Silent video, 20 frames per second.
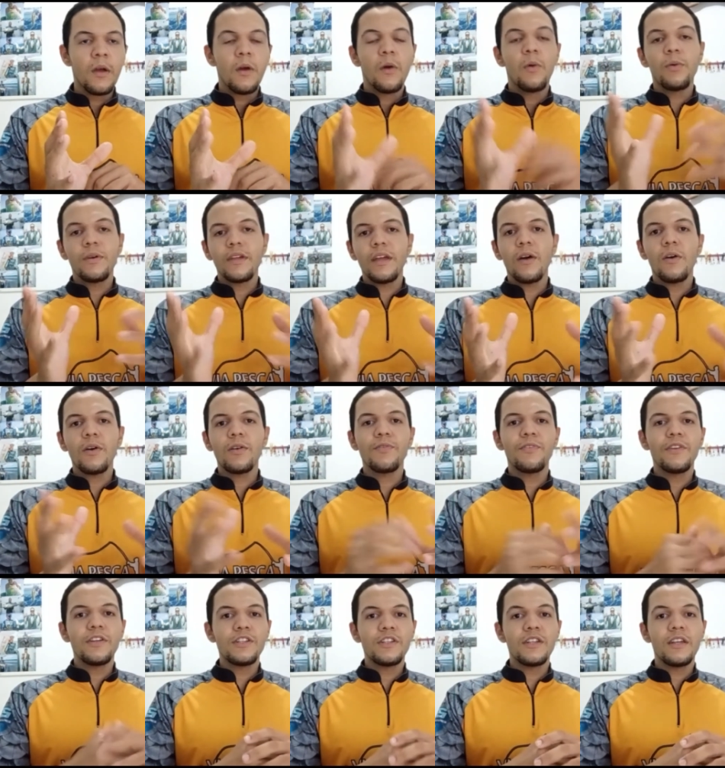O que é
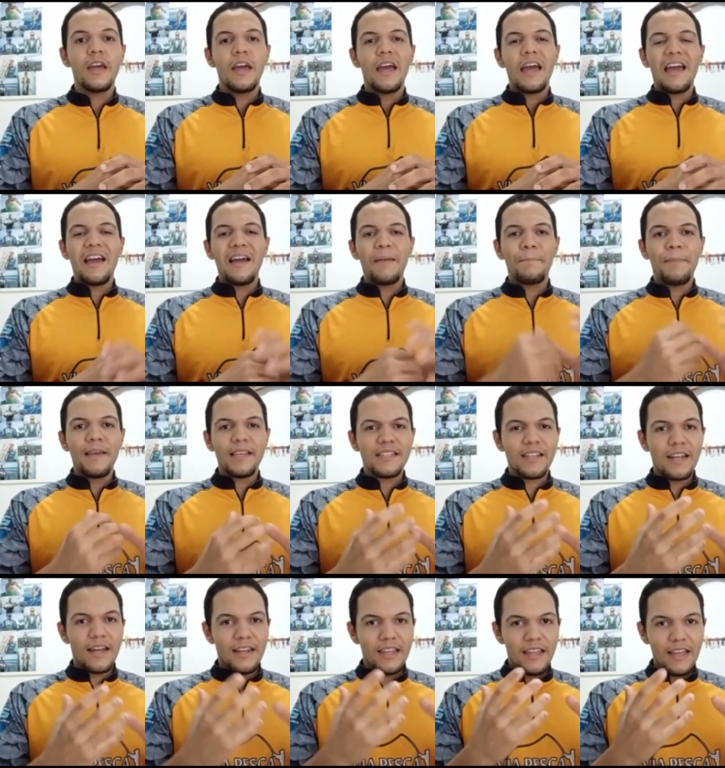rockfish É
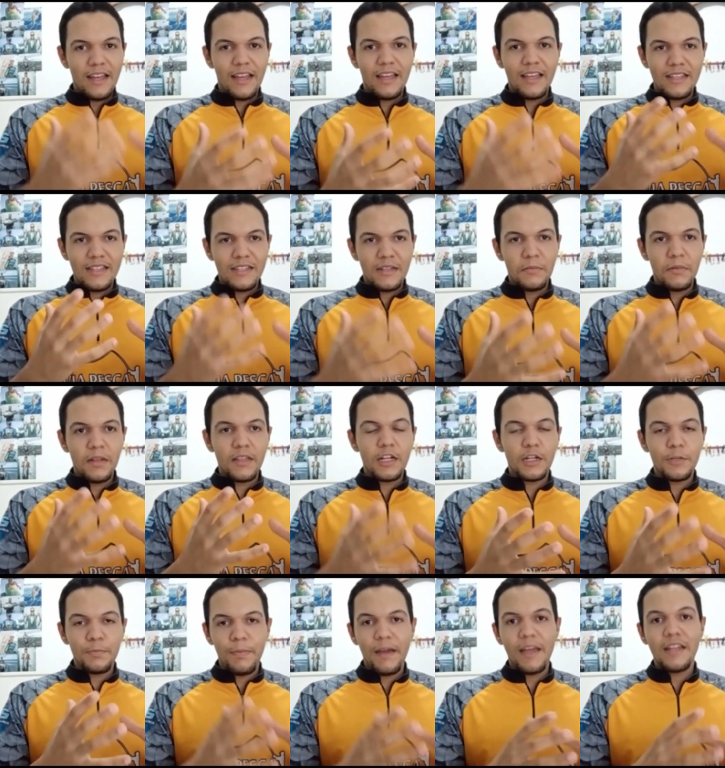pescaria em cima
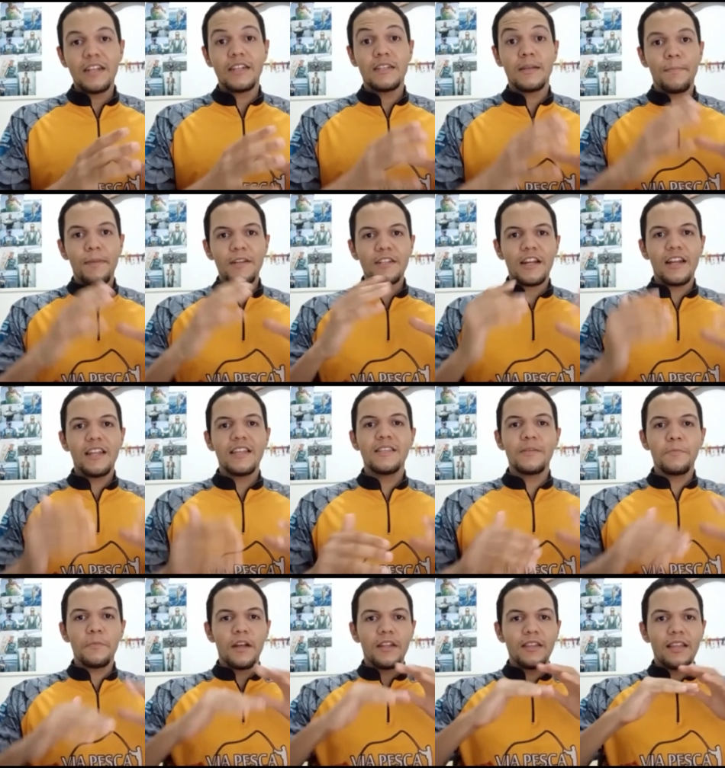das pedras, é pescaria em
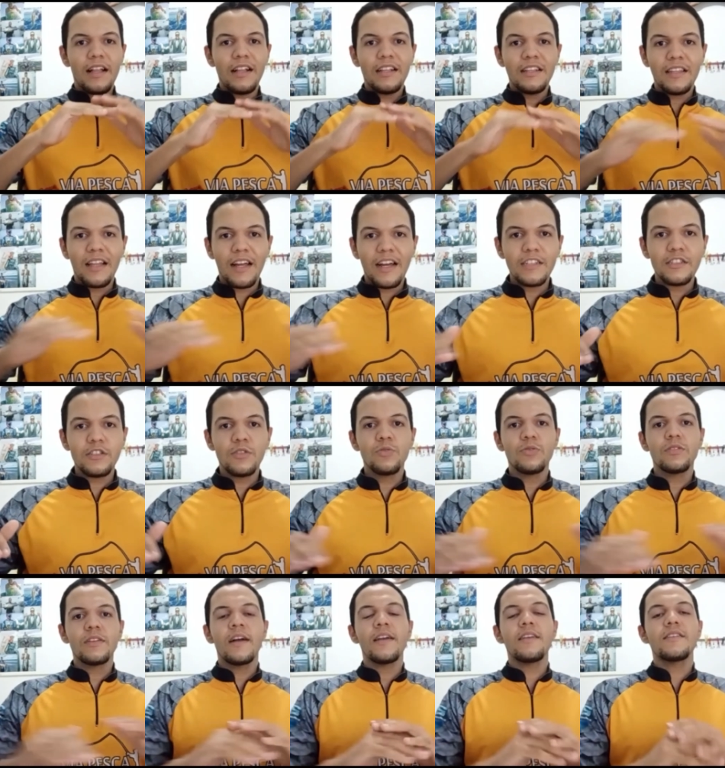cima das lajes,
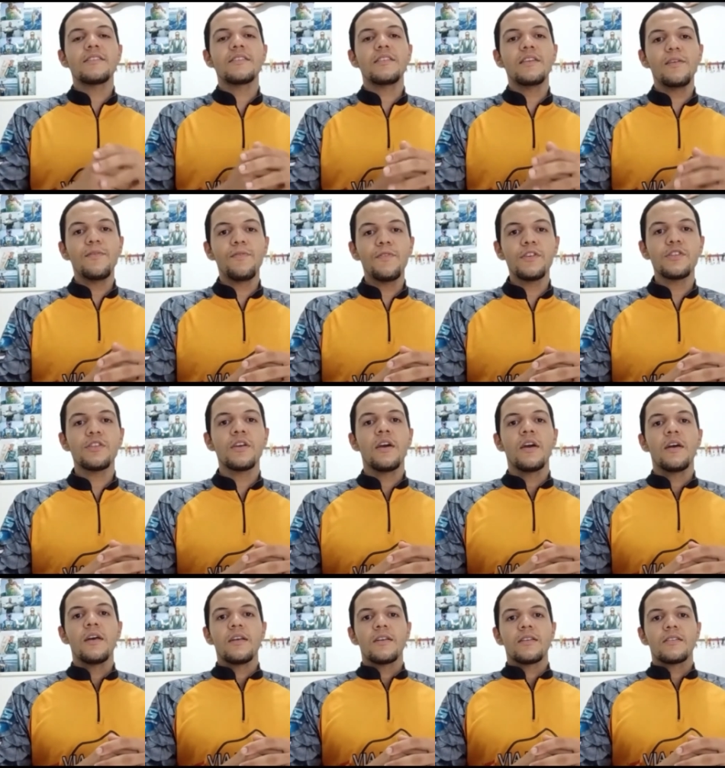dos arrecifes,
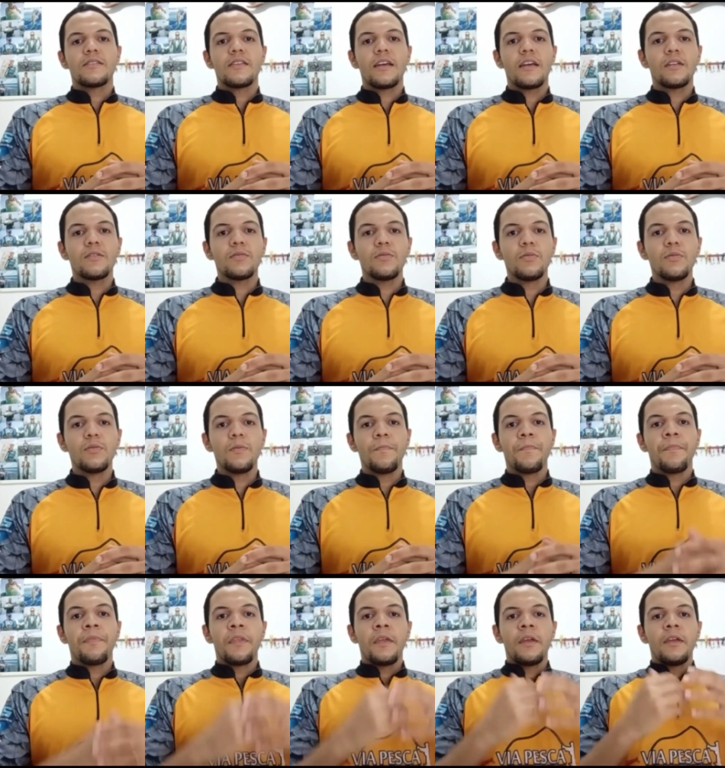certo?
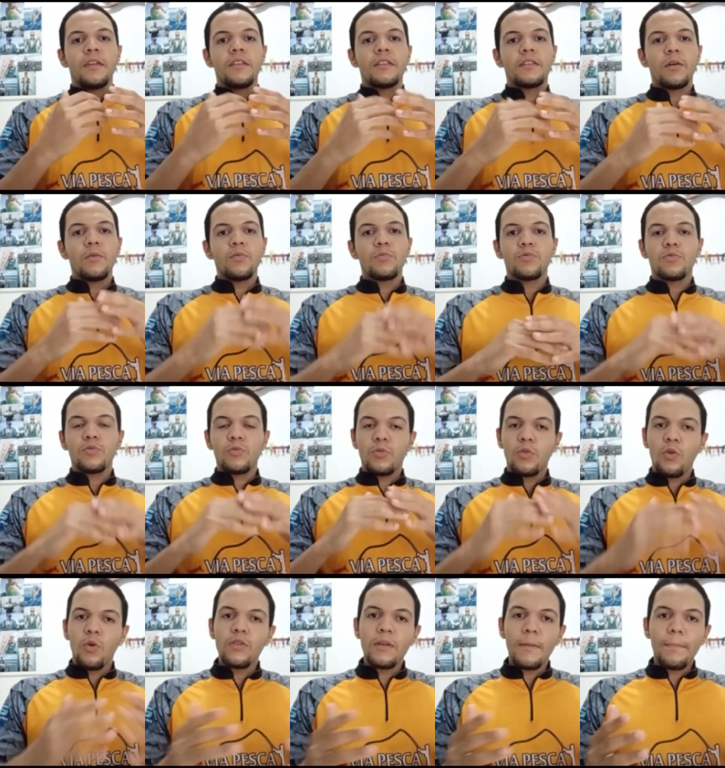Então,
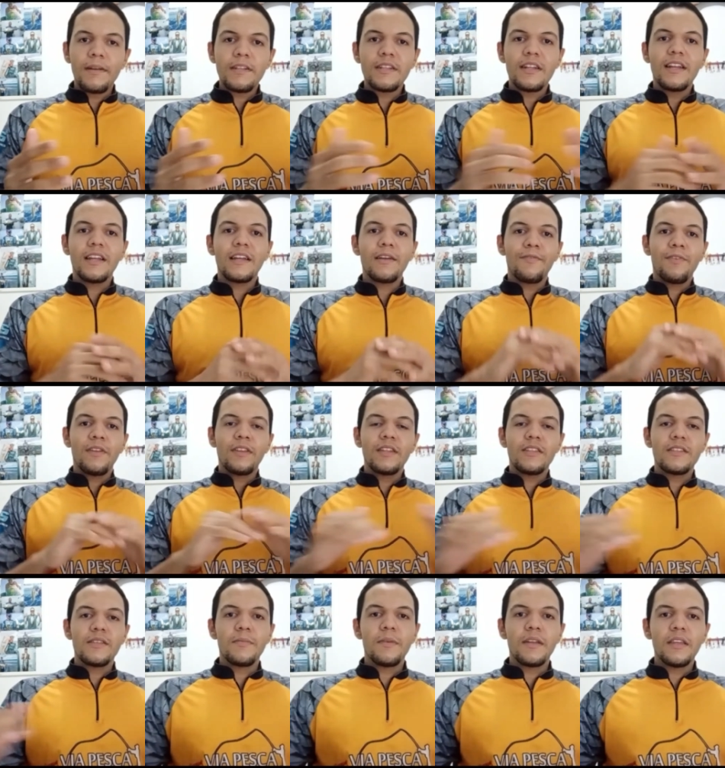toda a pescaria que é feita
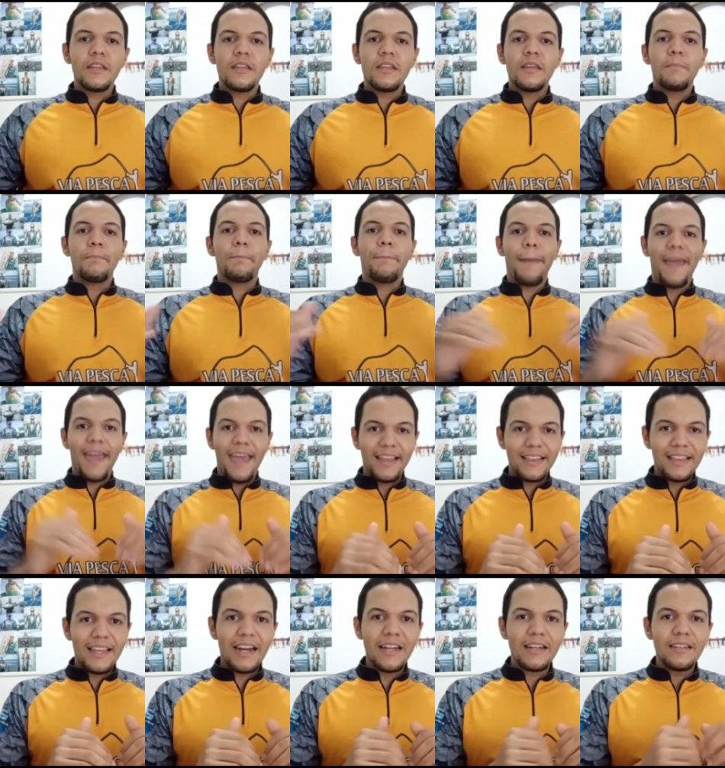em cima de
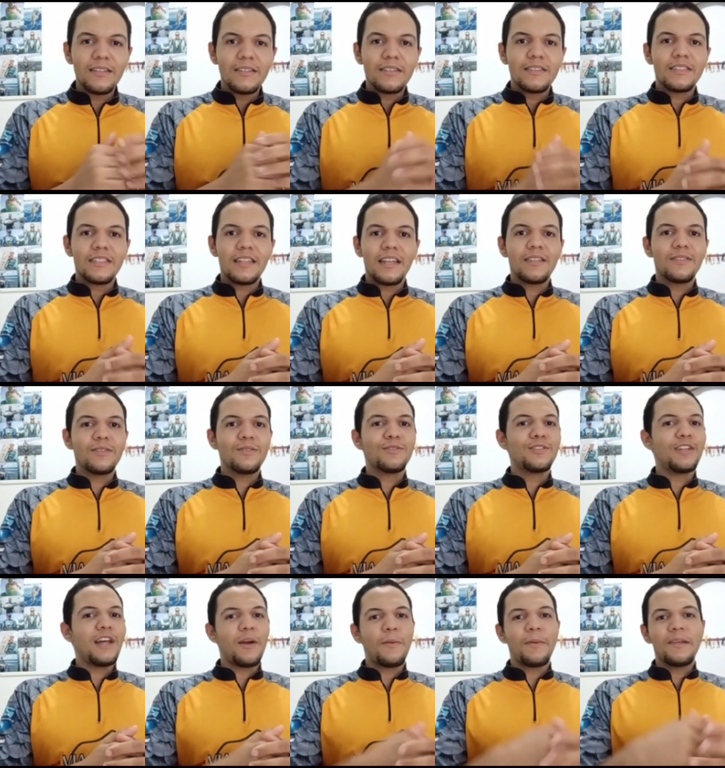pedra, certo?
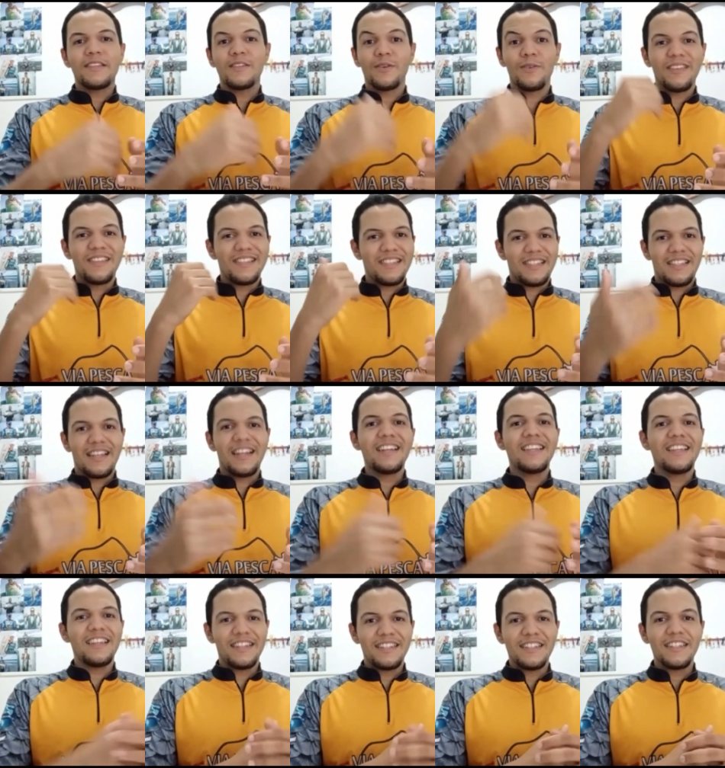Geralmente são
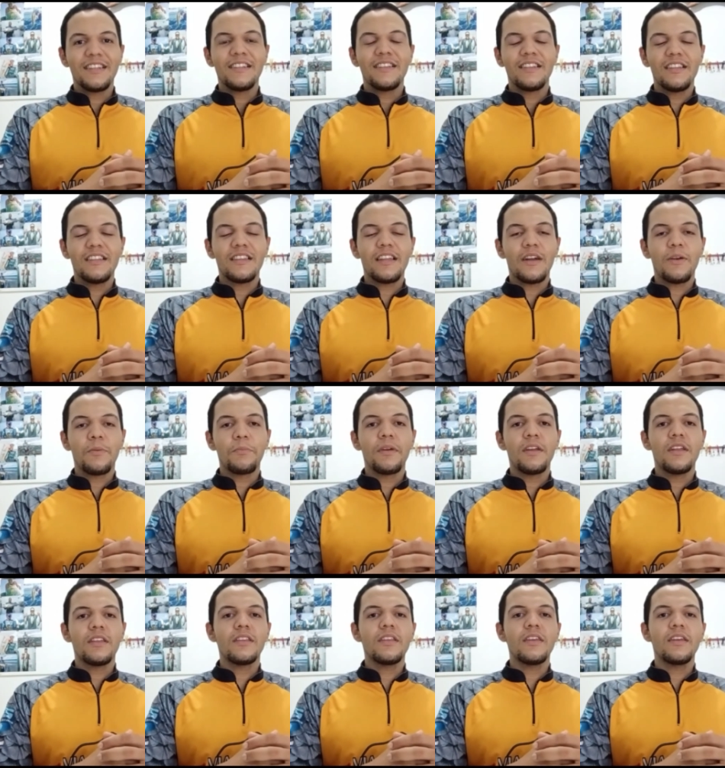insanas,
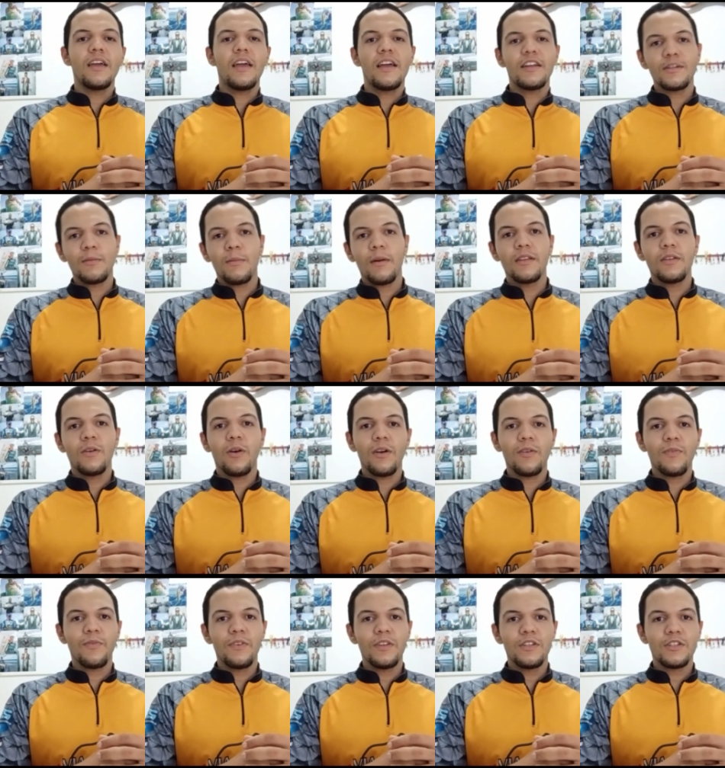literalmente, é chamada de
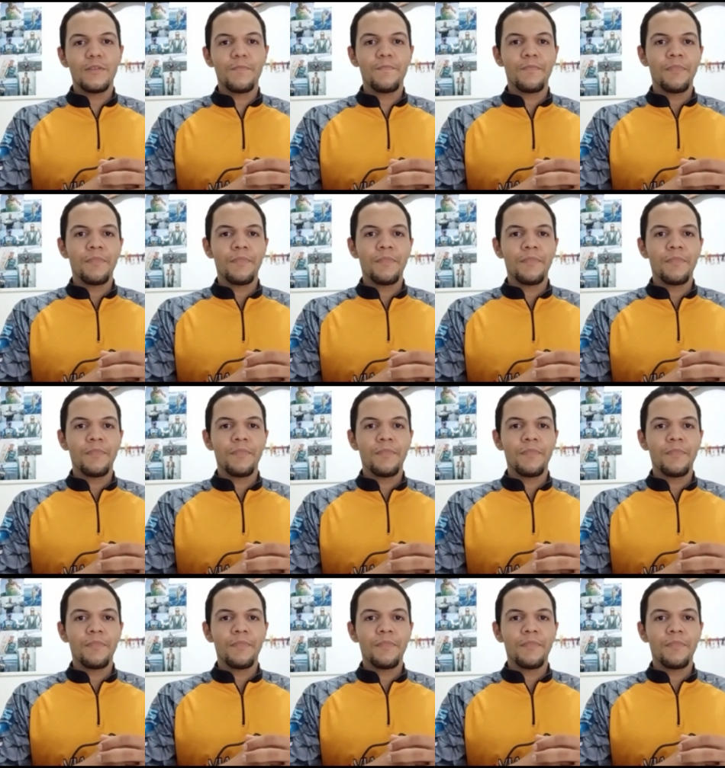rockfish